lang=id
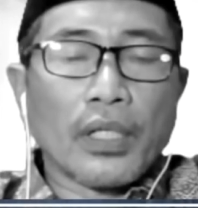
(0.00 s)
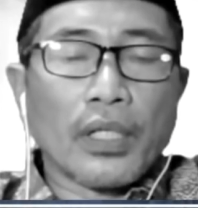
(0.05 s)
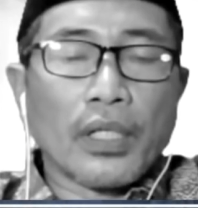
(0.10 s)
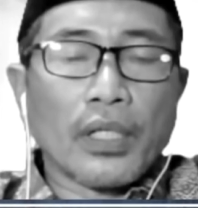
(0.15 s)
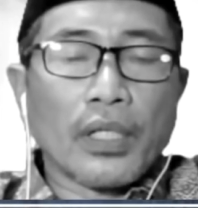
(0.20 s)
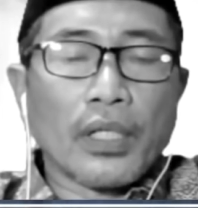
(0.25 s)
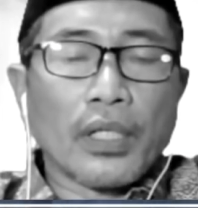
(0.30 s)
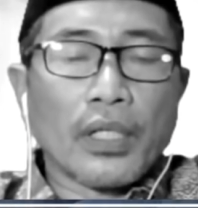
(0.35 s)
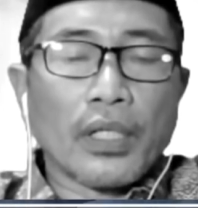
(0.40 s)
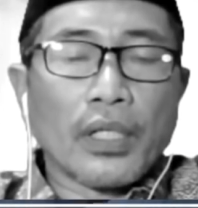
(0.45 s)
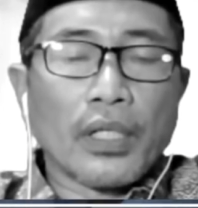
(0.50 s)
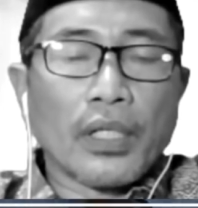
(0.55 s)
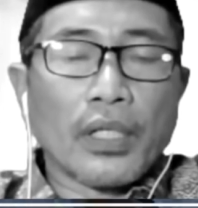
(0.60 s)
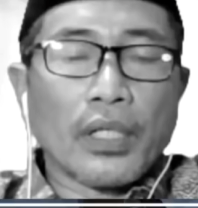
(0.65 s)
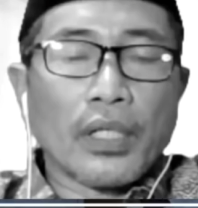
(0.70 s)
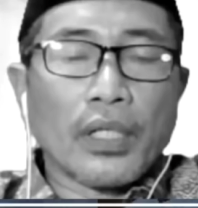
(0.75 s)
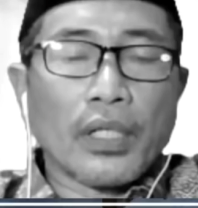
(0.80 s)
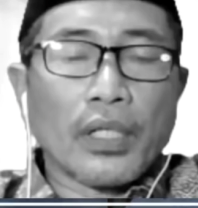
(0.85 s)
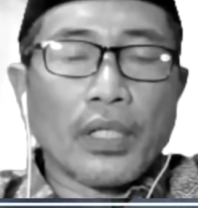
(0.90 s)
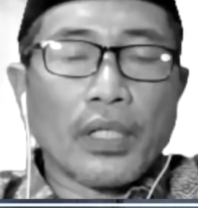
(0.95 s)
aduh
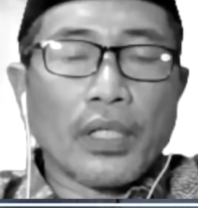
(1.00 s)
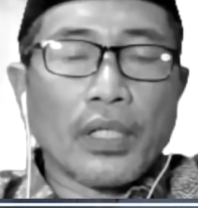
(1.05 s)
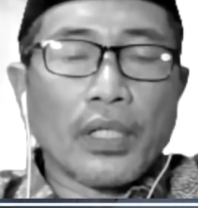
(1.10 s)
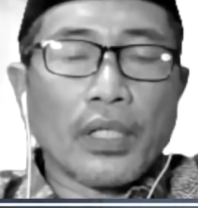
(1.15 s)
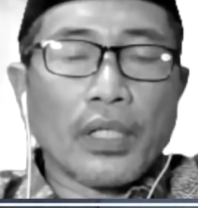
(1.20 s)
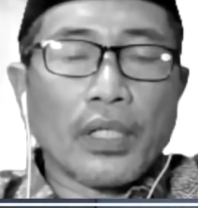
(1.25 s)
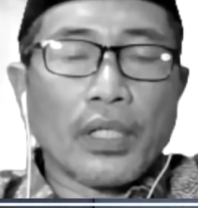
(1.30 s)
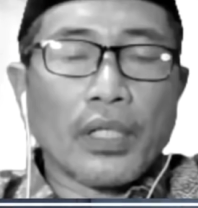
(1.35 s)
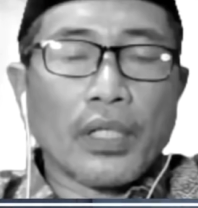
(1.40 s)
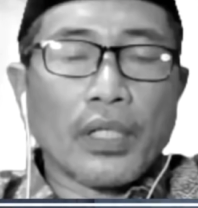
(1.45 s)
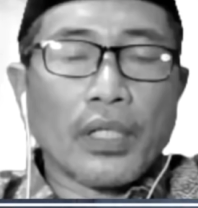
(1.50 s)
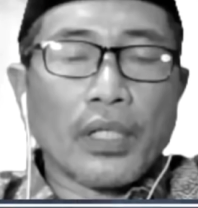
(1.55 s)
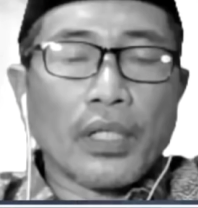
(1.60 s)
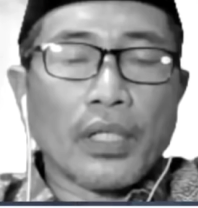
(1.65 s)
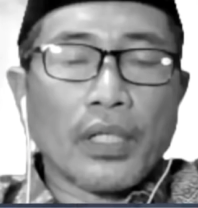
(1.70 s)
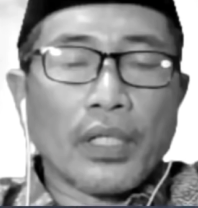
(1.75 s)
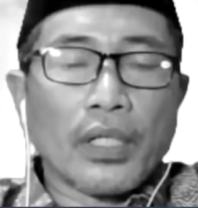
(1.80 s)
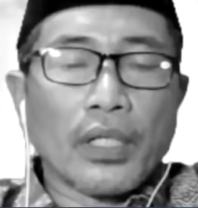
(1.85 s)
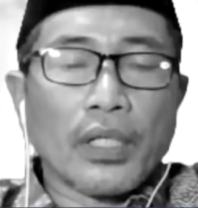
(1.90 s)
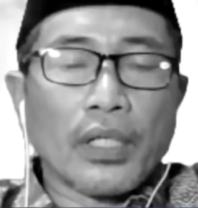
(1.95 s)
artinya
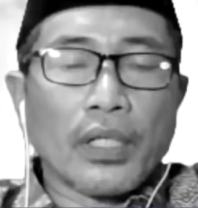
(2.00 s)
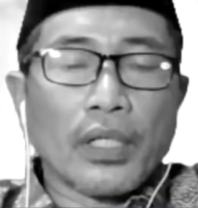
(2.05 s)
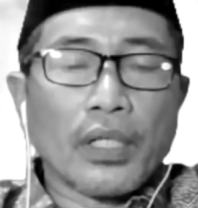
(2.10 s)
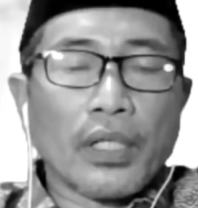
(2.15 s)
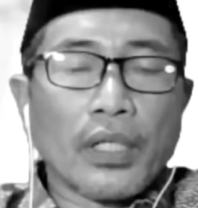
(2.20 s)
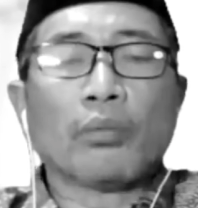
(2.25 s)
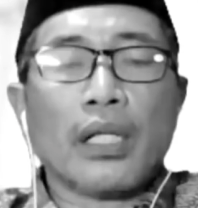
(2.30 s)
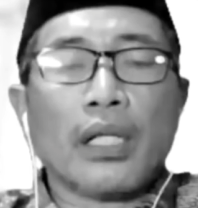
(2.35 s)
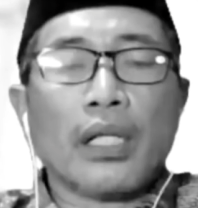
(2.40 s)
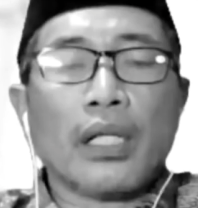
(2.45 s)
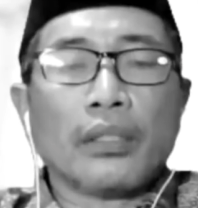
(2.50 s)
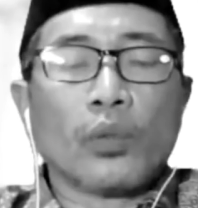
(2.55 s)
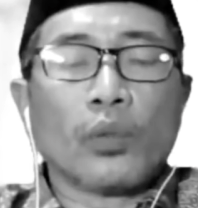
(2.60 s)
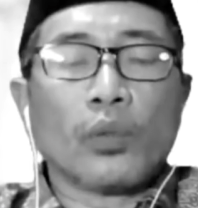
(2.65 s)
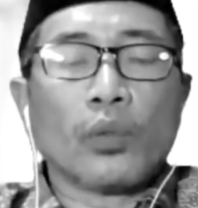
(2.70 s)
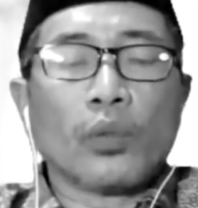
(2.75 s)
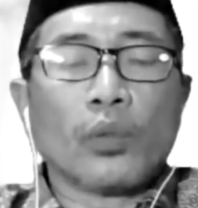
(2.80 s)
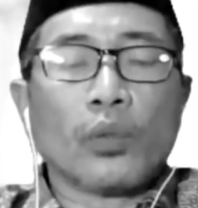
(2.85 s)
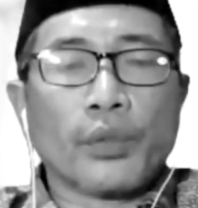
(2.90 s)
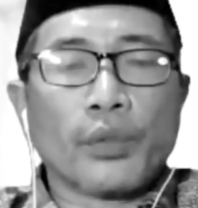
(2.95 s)
apa aku
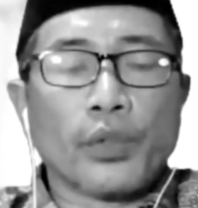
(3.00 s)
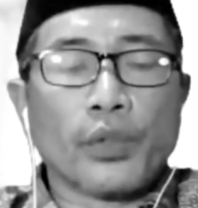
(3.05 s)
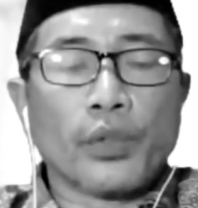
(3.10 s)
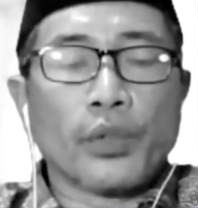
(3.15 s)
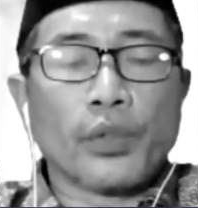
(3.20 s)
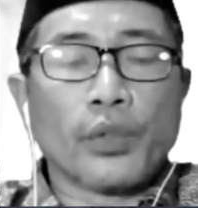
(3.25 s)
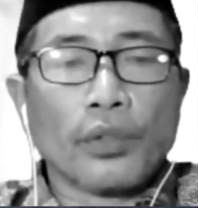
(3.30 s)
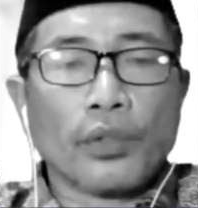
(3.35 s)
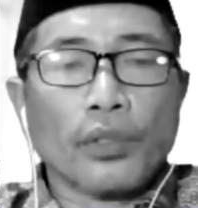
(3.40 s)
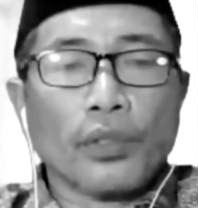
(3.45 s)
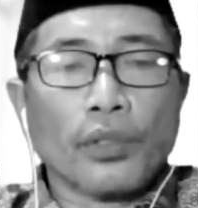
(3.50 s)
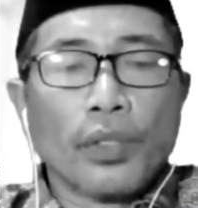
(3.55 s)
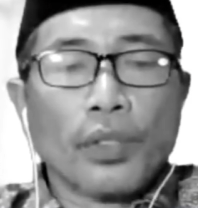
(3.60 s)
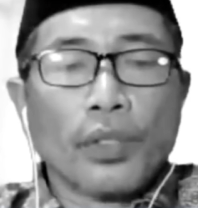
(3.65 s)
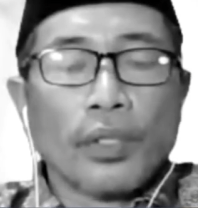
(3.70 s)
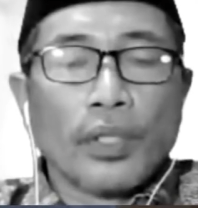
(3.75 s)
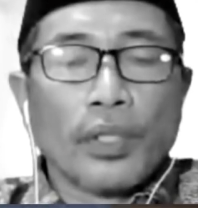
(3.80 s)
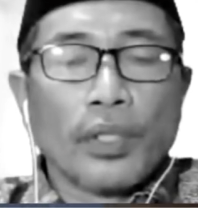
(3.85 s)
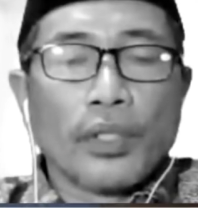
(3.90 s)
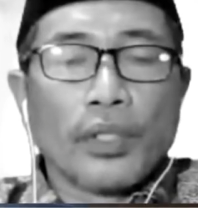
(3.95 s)
datang memenuhi
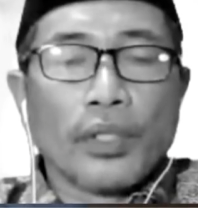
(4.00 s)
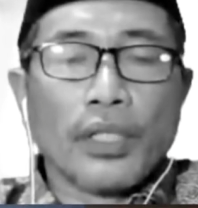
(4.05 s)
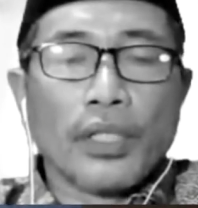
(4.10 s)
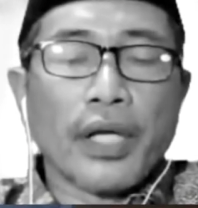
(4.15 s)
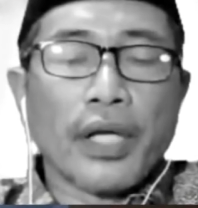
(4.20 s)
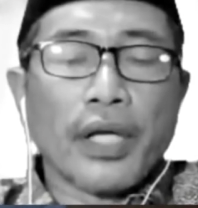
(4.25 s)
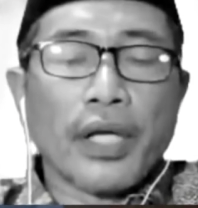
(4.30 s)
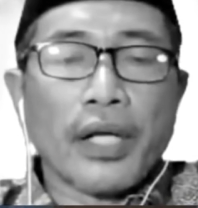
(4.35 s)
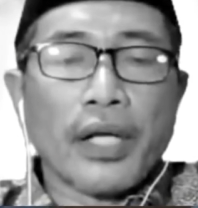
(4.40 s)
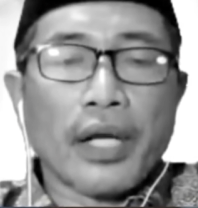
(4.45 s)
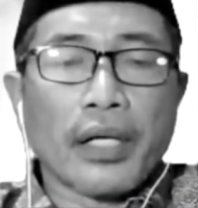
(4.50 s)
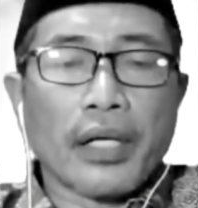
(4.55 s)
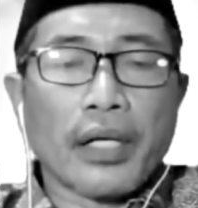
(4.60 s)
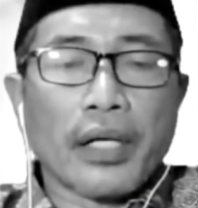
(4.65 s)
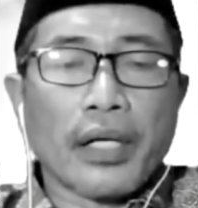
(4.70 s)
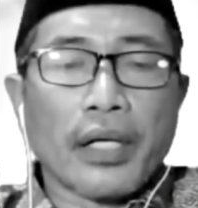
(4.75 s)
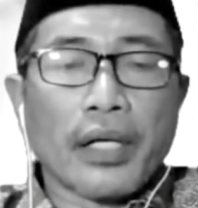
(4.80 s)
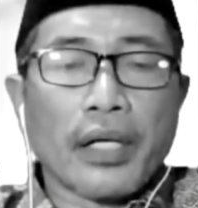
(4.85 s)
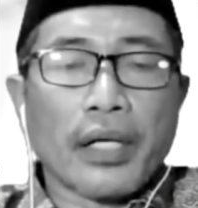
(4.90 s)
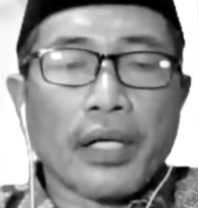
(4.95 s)
panggilanmu ya
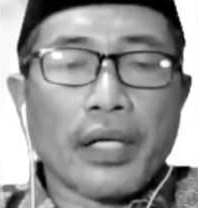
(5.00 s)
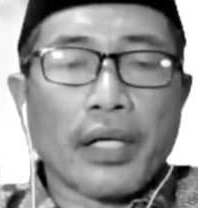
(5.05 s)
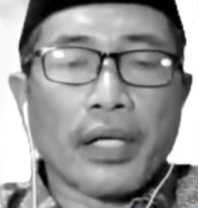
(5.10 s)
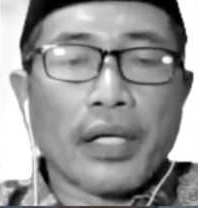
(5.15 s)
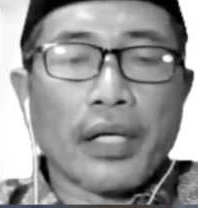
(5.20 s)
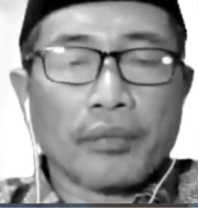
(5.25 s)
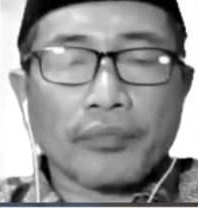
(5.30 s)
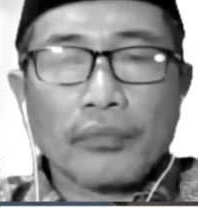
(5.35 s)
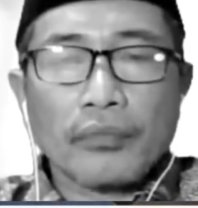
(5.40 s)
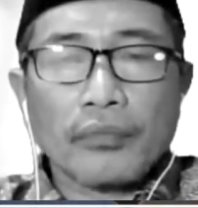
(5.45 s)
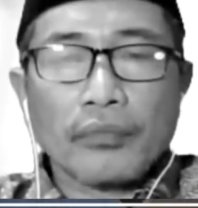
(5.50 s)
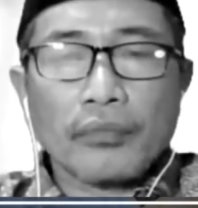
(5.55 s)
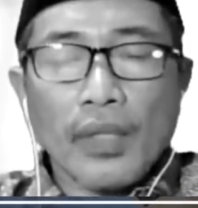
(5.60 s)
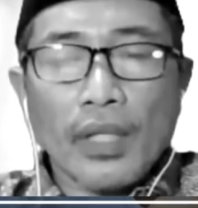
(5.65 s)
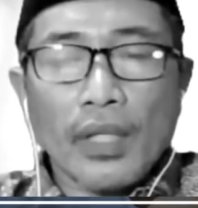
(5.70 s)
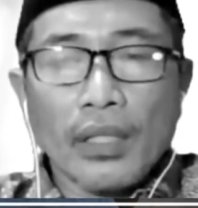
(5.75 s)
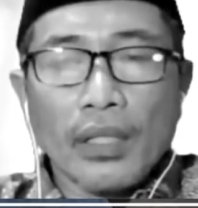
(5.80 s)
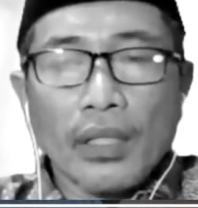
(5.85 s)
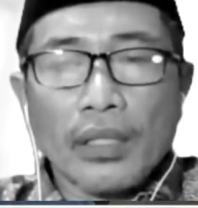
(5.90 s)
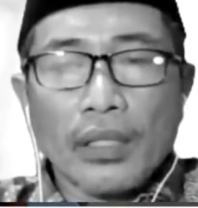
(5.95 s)
Allah aku
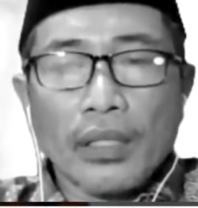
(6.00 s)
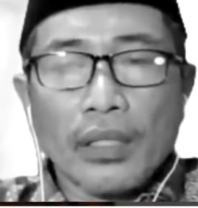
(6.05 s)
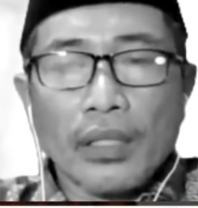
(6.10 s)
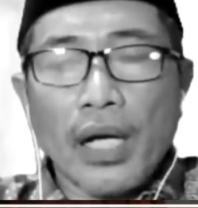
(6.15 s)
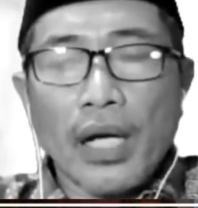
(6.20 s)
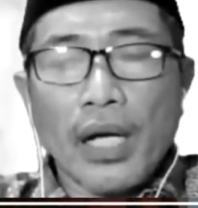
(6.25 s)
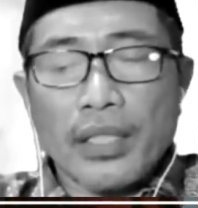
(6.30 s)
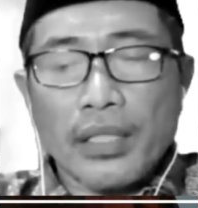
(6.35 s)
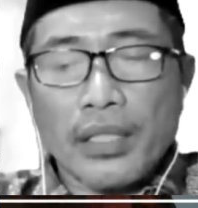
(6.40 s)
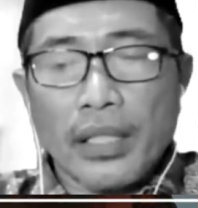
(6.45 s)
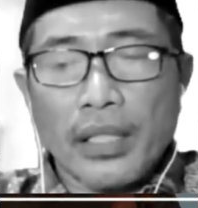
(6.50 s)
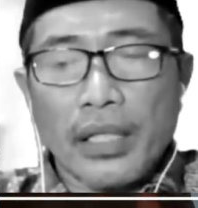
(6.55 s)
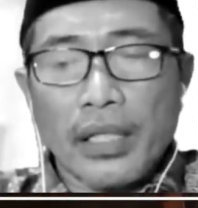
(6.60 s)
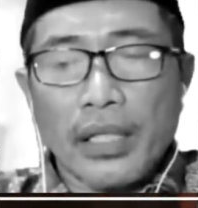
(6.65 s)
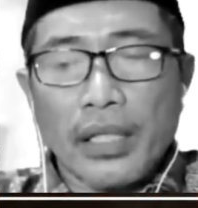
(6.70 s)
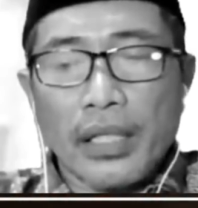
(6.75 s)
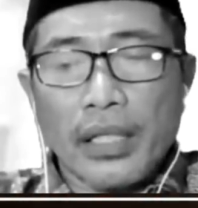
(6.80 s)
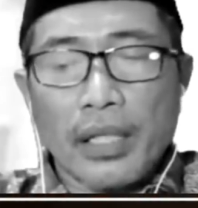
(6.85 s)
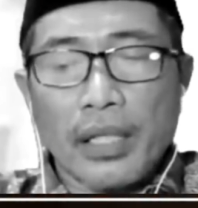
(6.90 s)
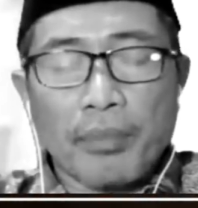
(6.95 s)
tidak menyekutukan
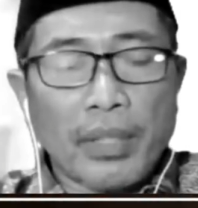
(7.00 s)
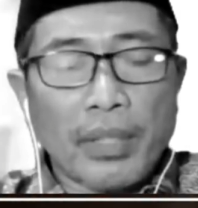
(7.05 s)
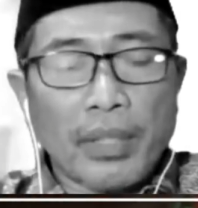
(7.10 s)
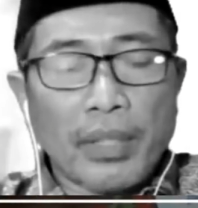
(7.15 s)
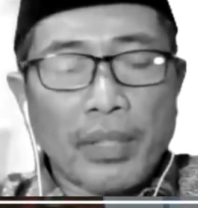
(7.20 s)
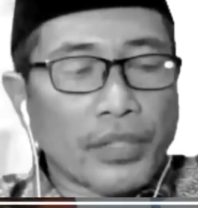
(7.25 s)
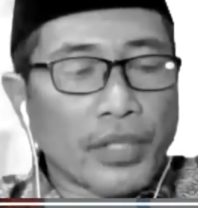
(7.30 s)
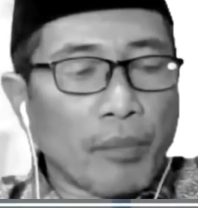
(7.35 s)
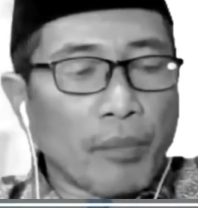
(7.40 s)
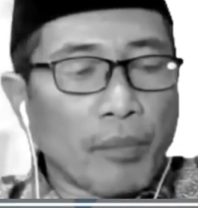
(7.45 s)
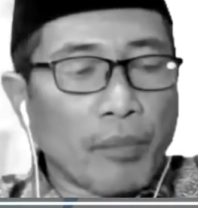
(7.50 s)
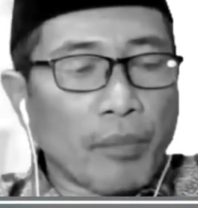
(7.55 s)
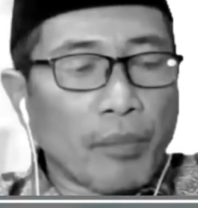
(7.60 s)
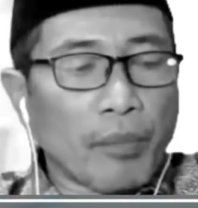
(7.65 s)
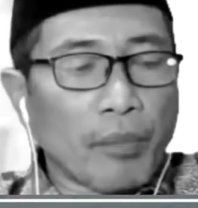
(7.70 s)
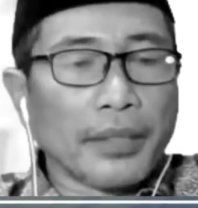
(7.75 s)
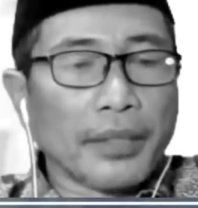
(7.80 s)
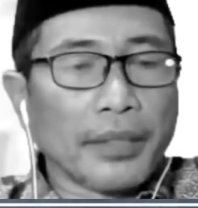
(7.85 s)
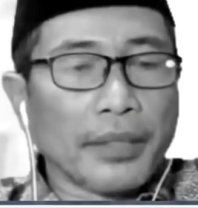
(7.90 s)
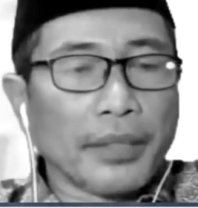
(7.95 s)
kau ke
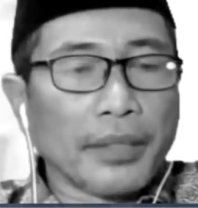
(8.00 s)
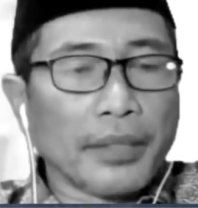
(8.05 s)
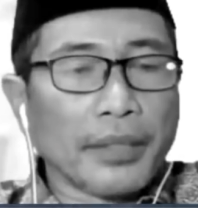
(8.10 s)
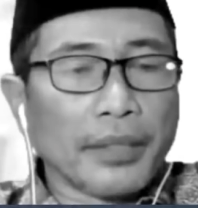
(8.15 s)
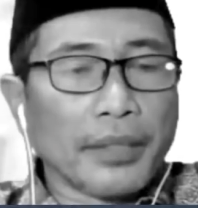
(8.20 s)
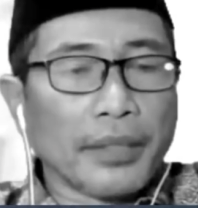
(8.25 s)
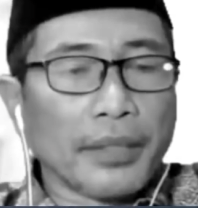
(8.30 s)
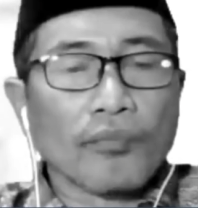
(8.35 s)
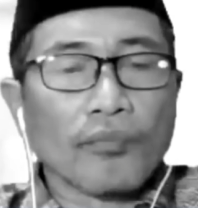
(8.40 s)
dalam batu